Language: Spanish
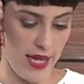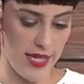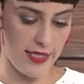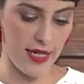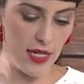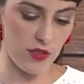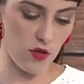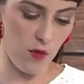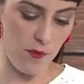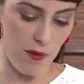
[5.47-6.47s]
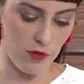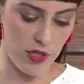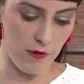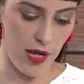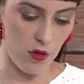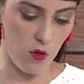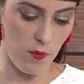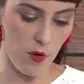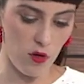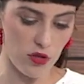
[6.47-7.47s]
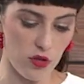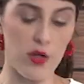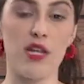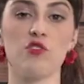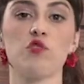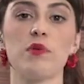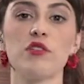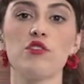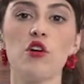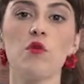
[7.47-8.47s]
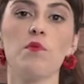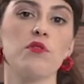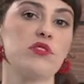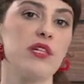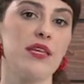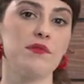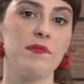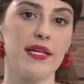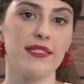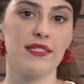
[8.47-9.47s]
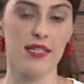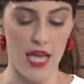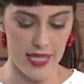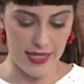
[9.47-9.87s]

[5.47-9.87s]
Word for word: En este caso vamos a hablar un poco sobre la suspensión por seis meses